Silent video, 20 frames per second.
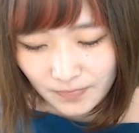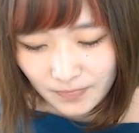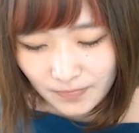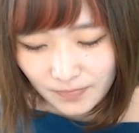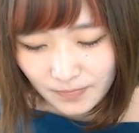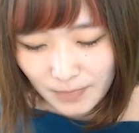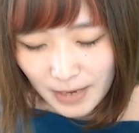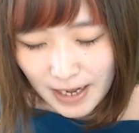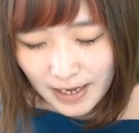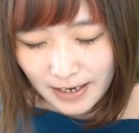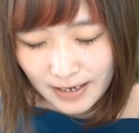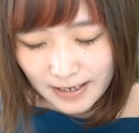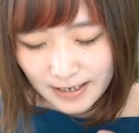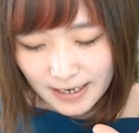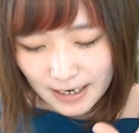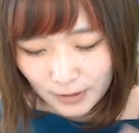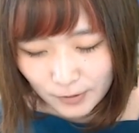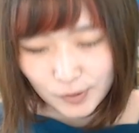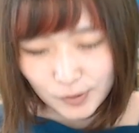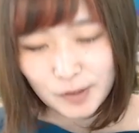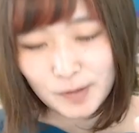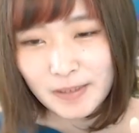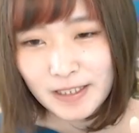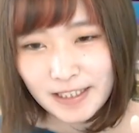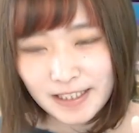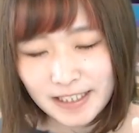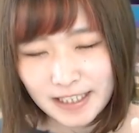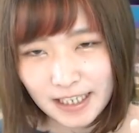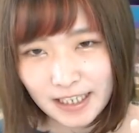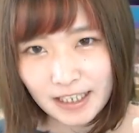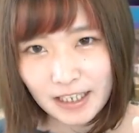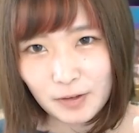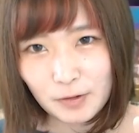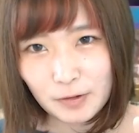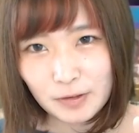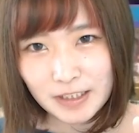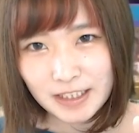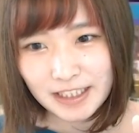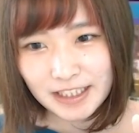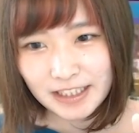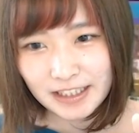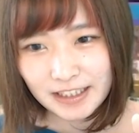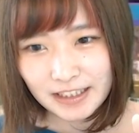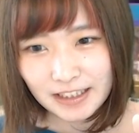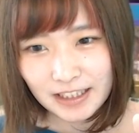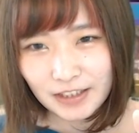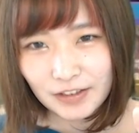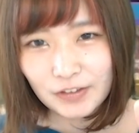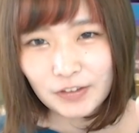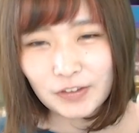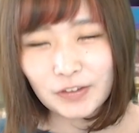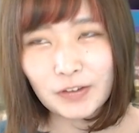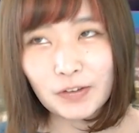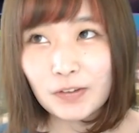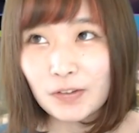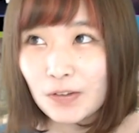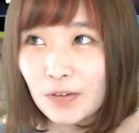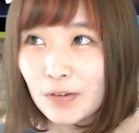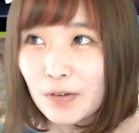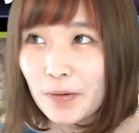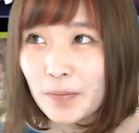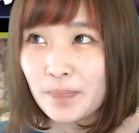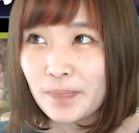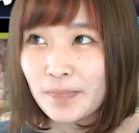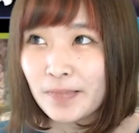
まあラクシミちゃんが欲しいっていうのと